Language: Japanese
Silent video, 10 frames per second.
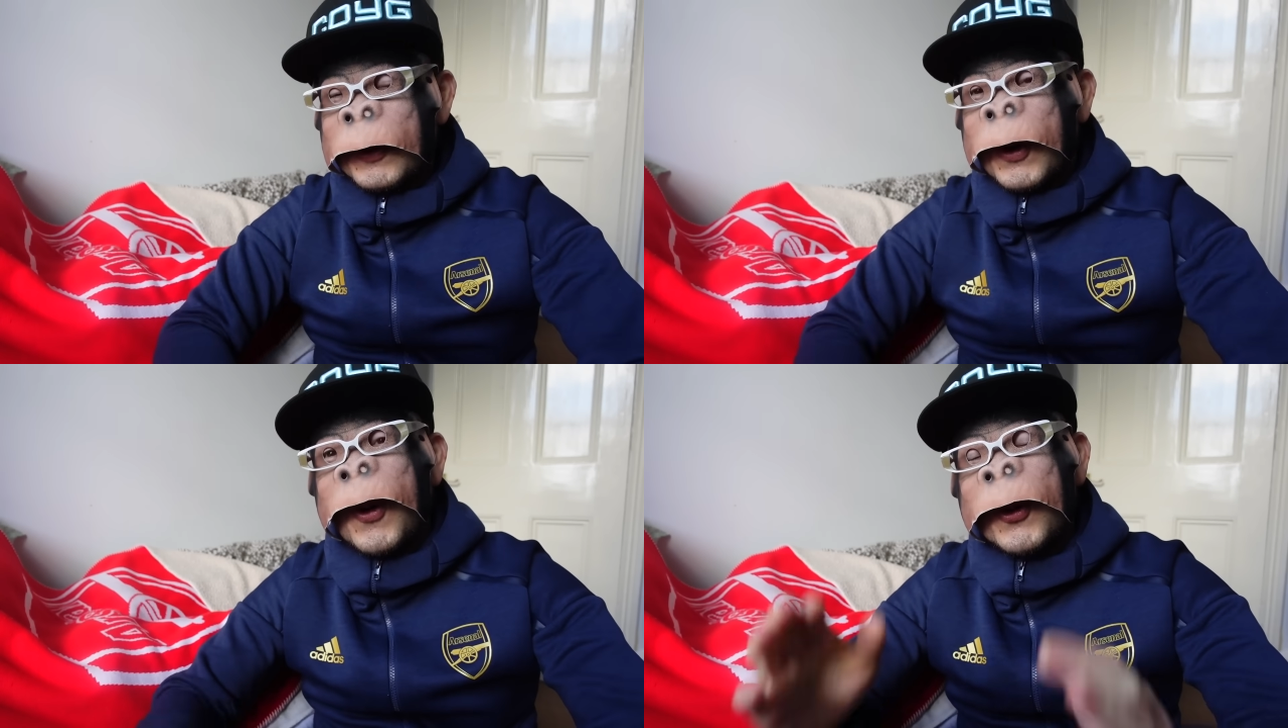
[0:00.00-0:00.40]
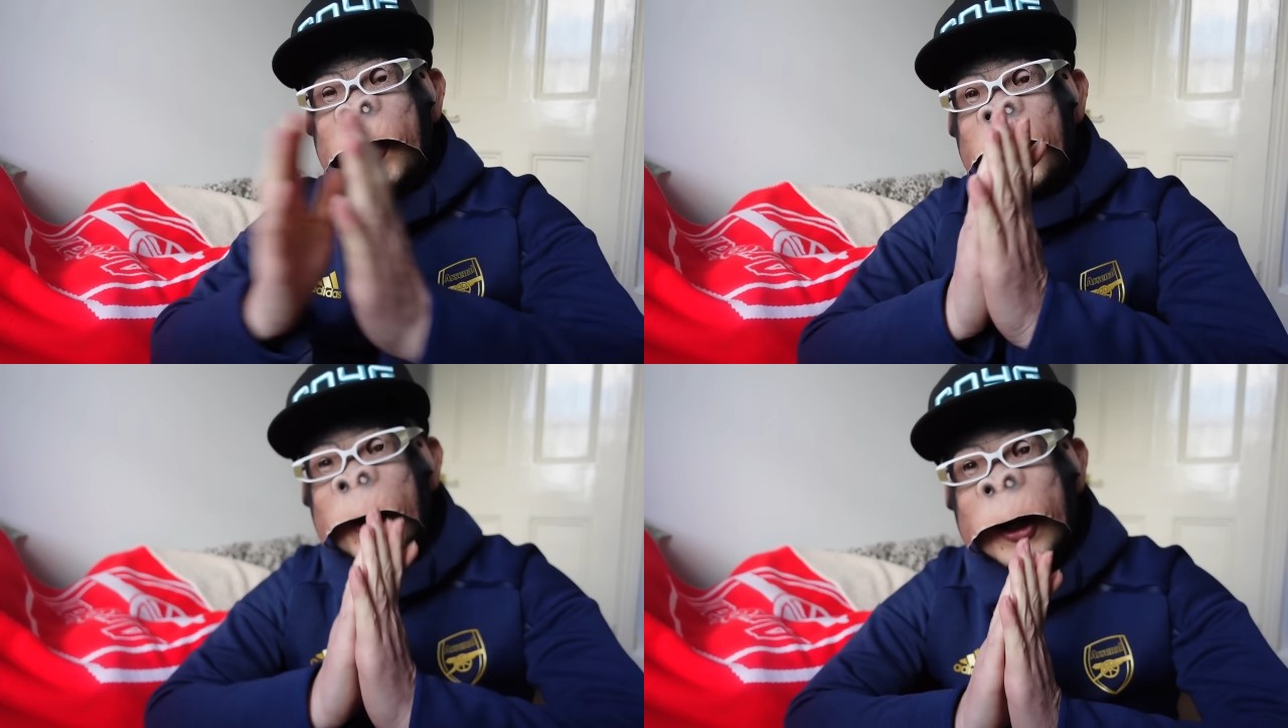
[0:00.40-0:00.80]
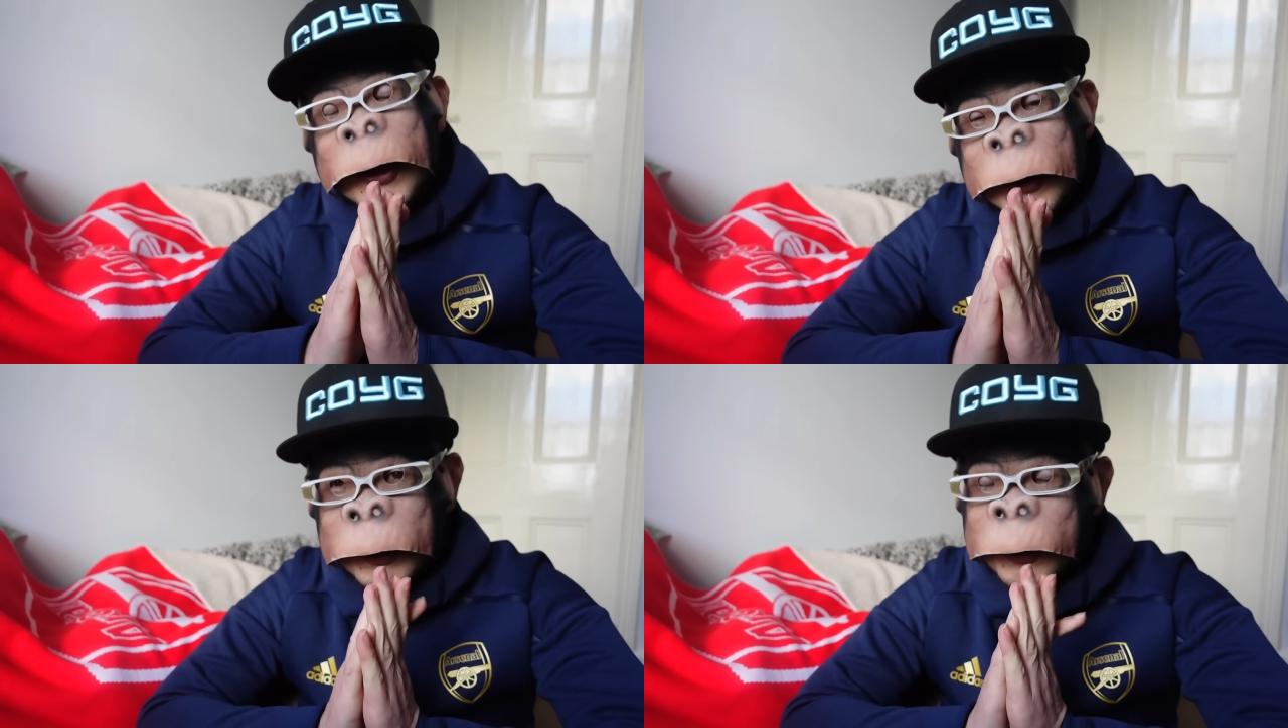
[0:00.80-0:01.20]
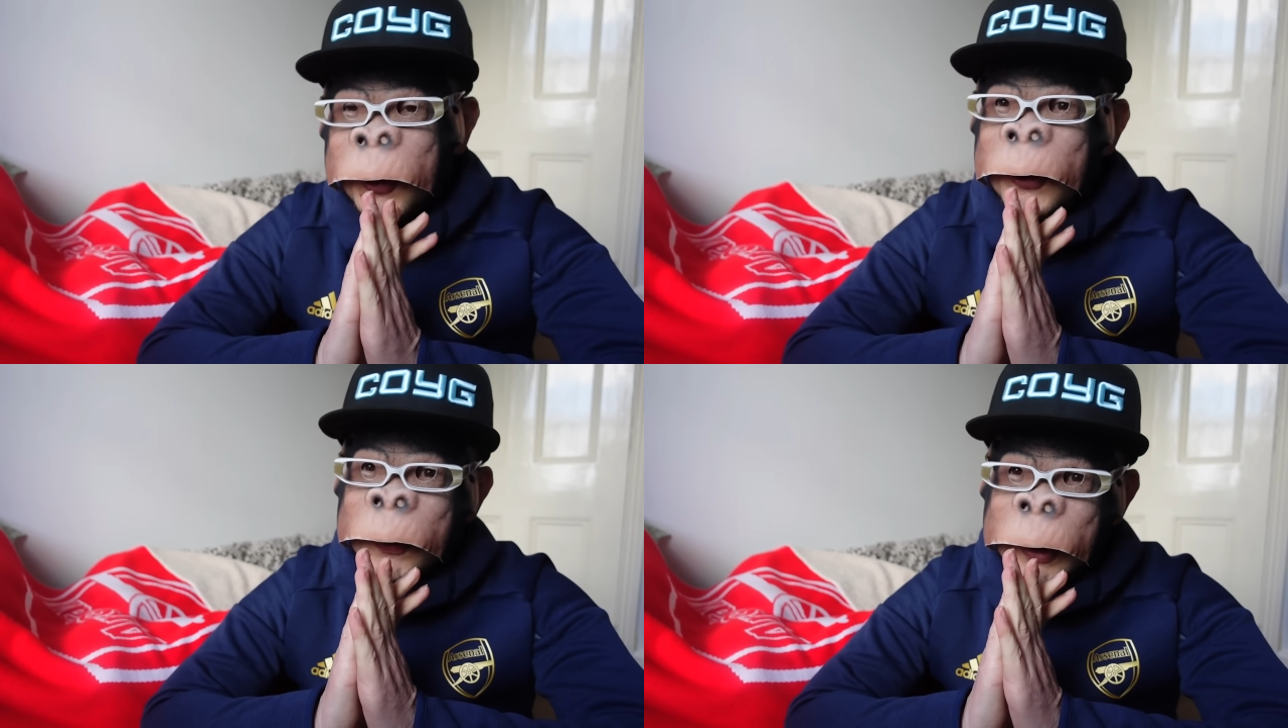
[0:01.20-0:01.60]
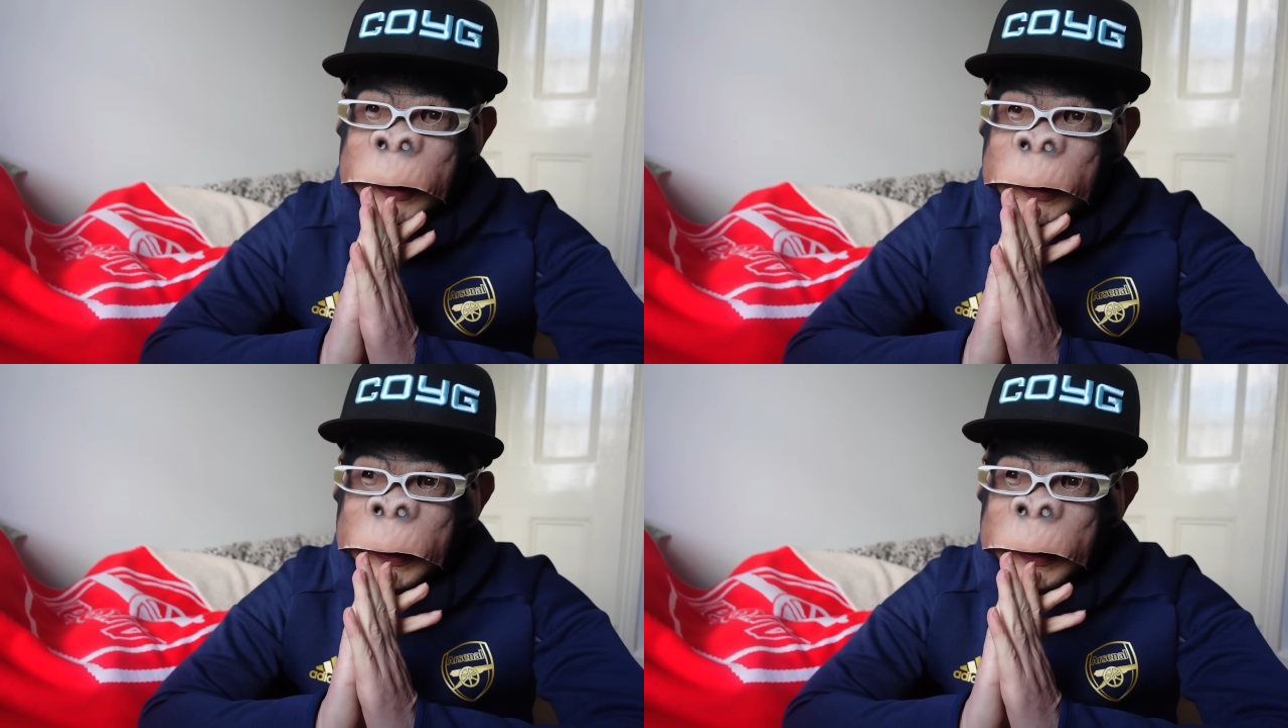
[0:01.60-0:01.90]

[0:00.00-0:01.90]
そこ本当お願いしたいってとこですね。